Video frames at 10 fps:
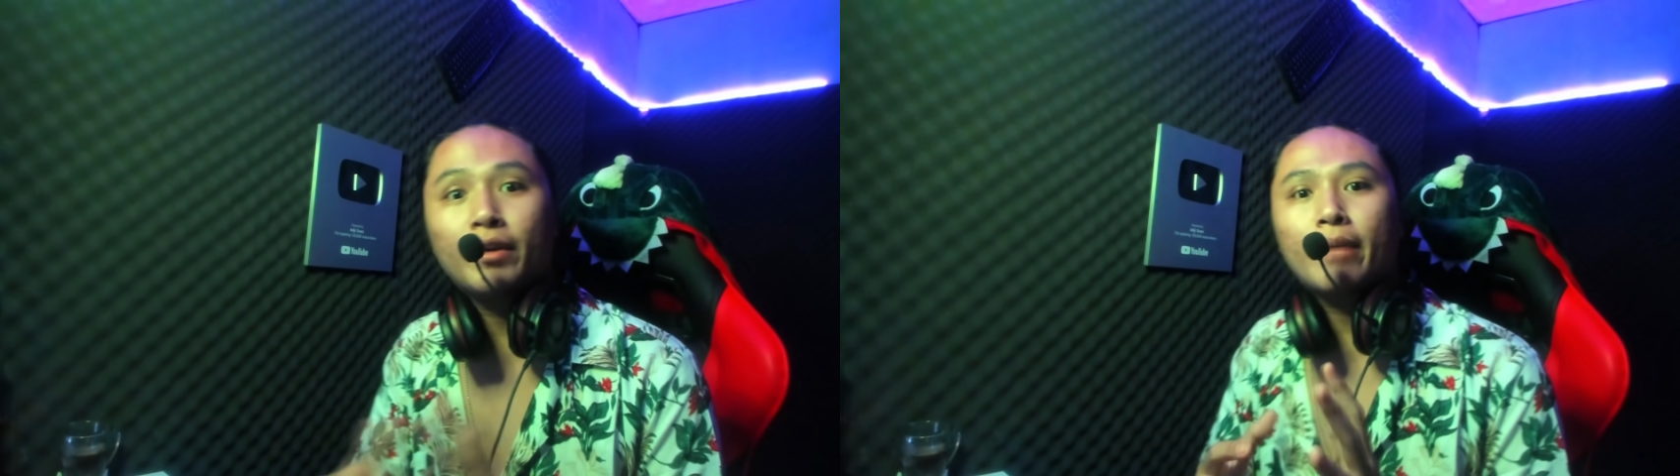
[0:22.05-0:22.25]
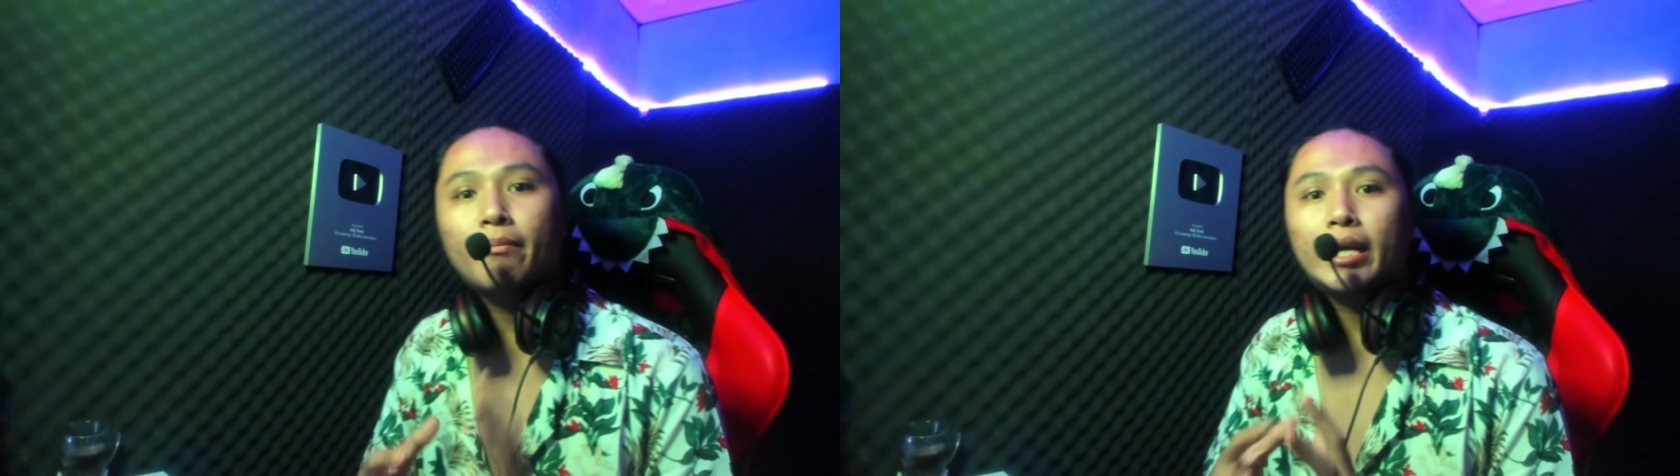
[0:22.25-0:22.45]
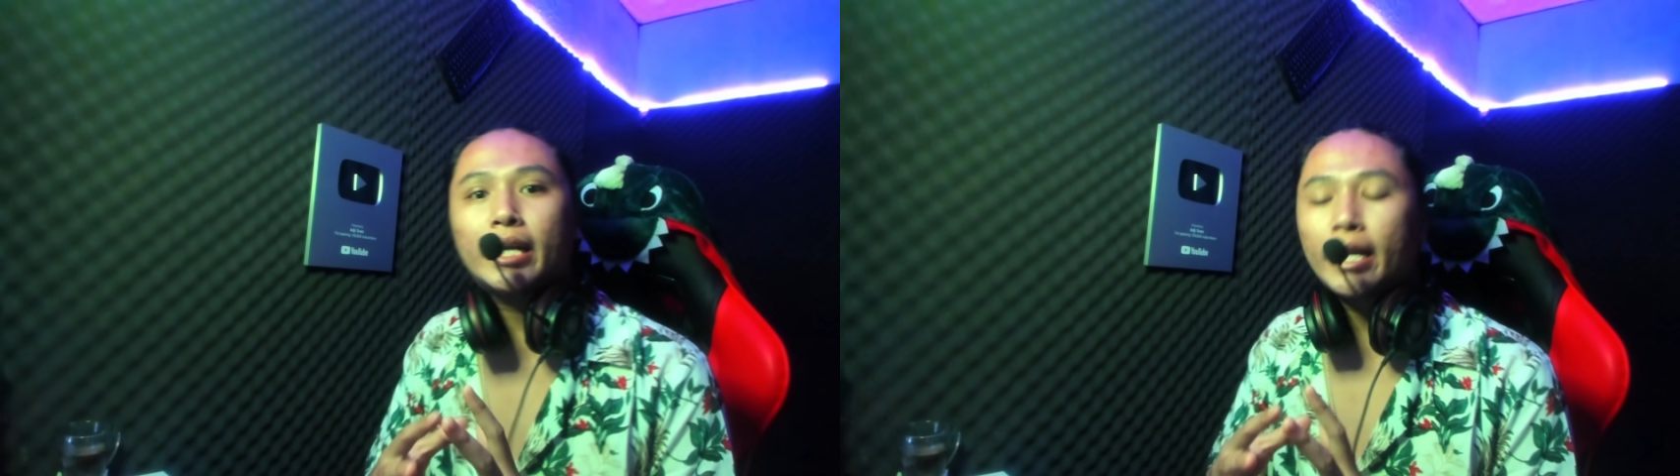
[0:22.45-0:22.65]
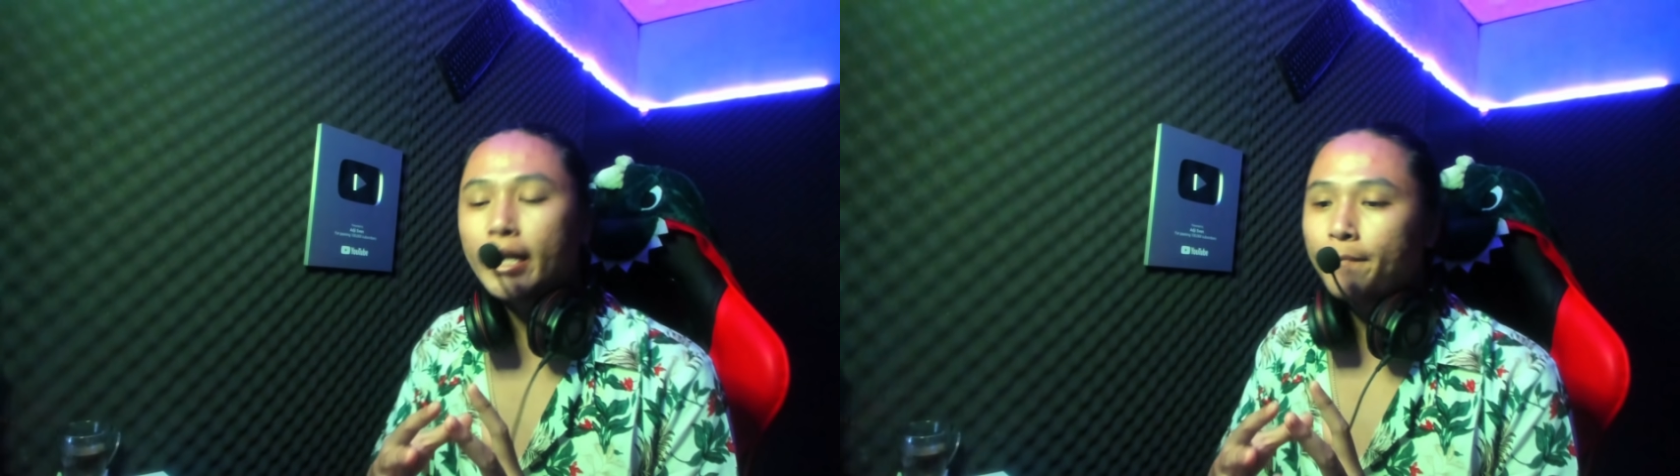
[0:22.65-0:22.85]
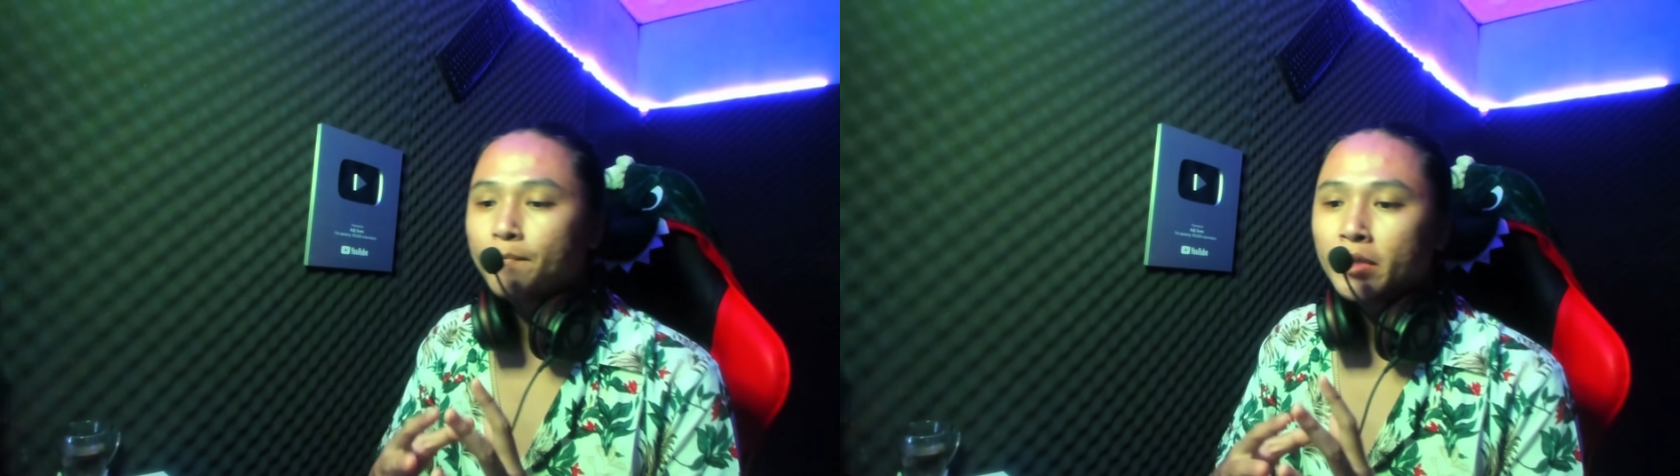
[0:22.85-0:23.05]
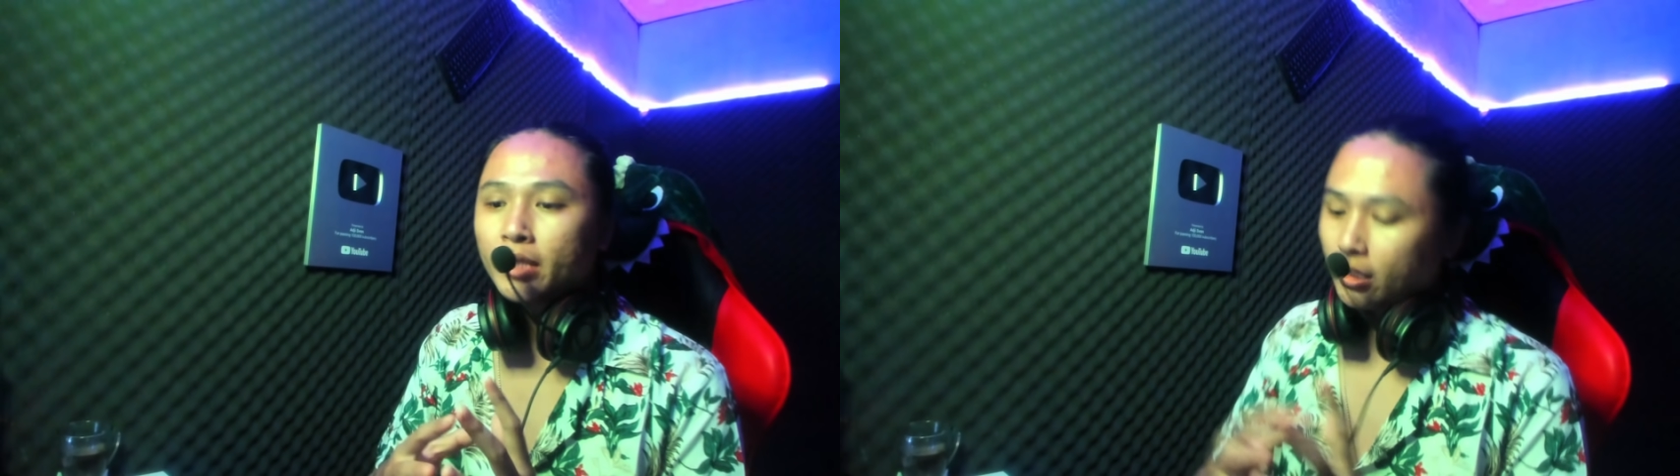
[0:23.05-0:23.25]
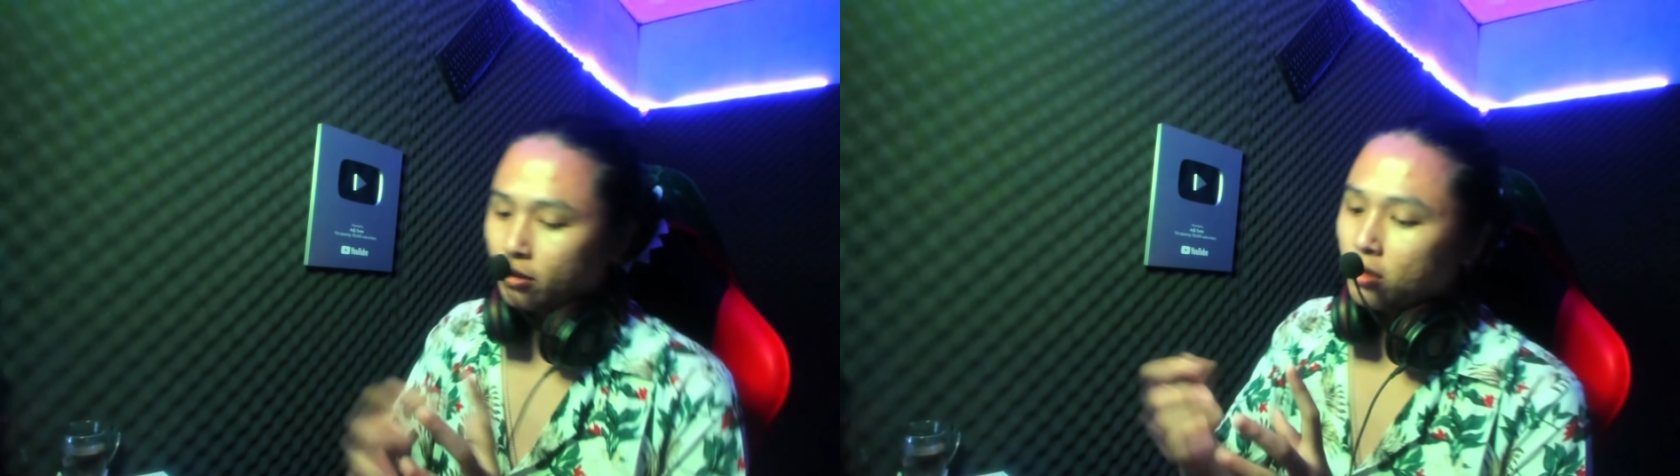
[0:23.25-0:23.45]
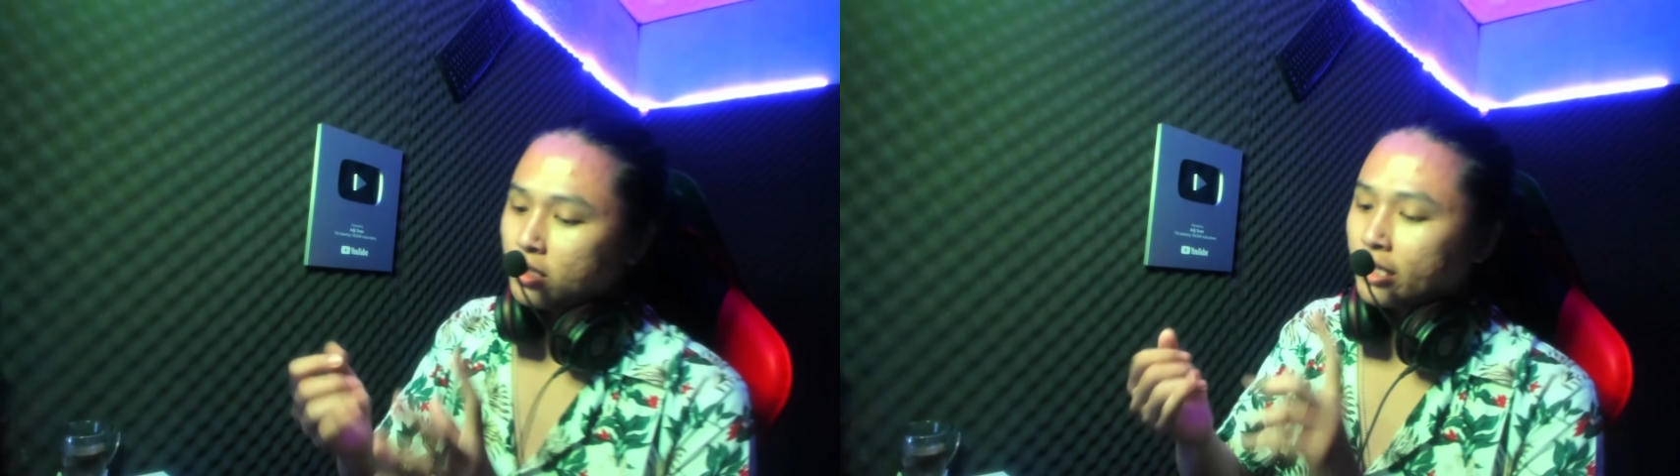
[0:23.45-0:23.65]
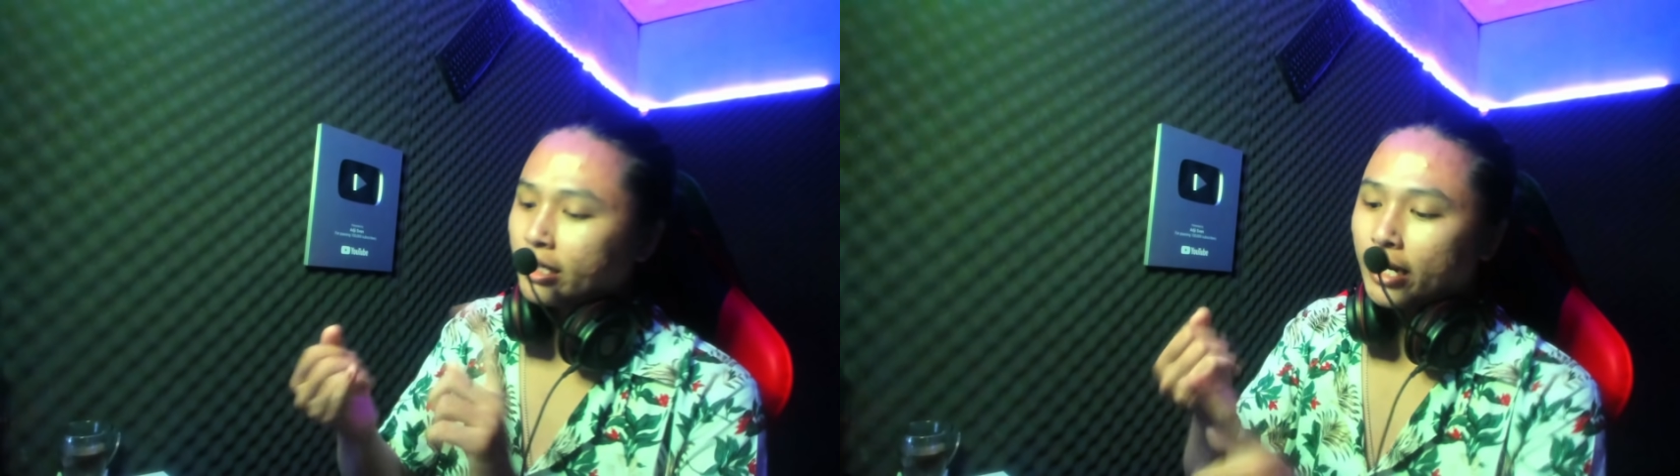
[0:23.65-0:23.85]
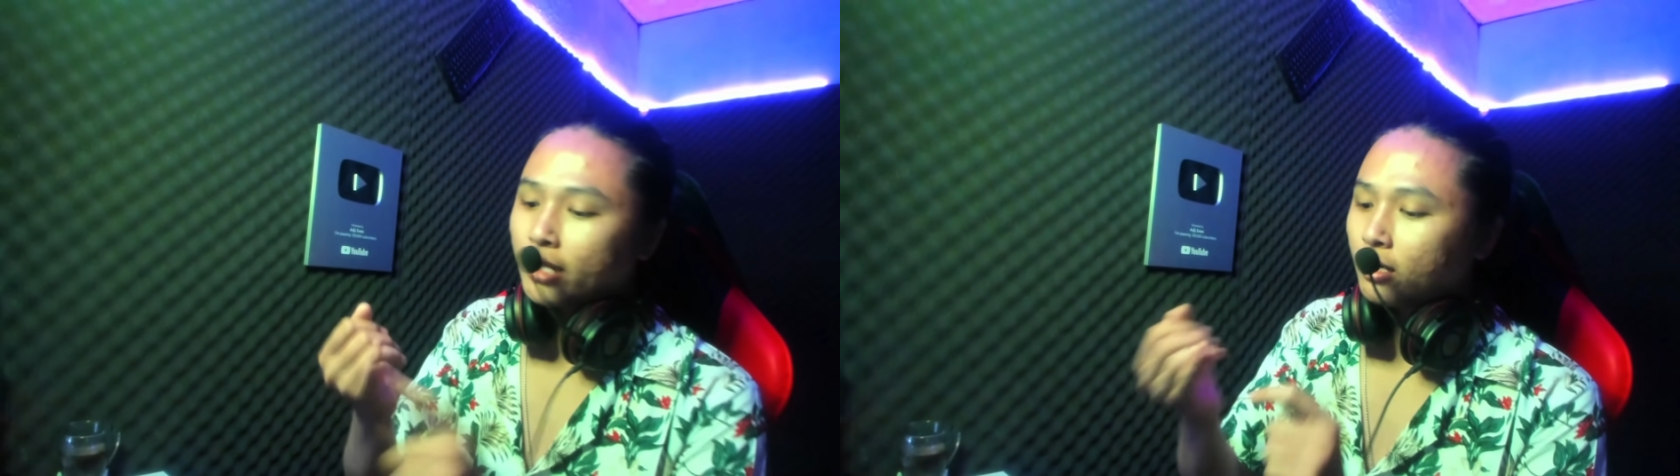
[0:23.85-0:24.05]
gameplay dari entah itu content
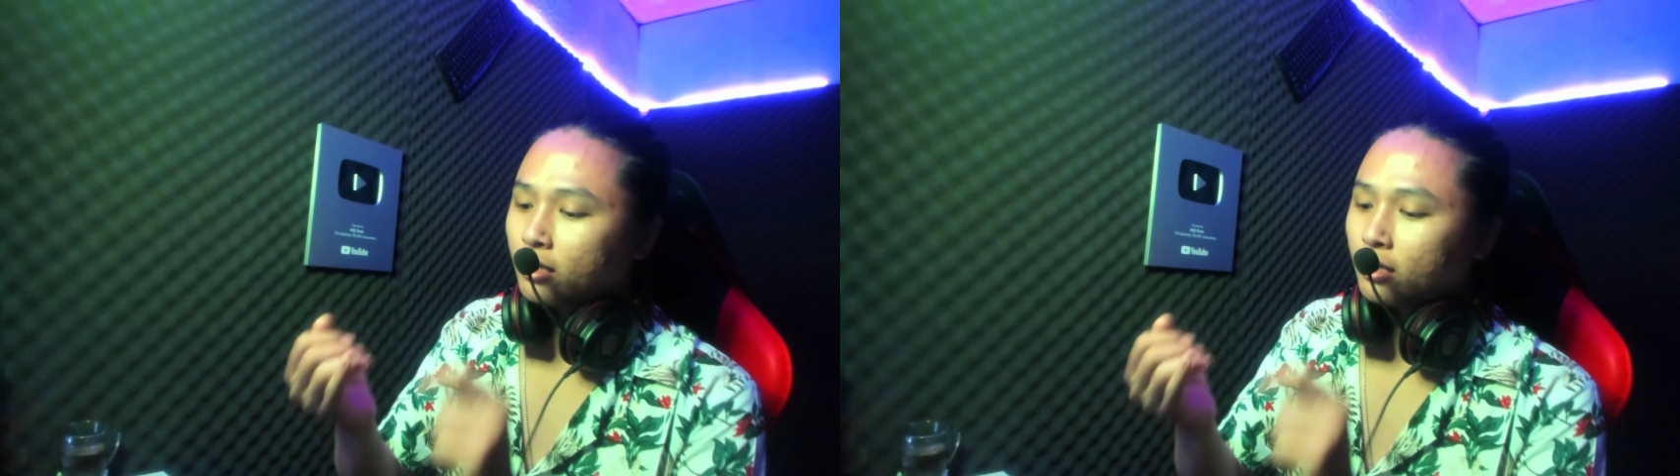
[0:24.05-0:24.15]
creator,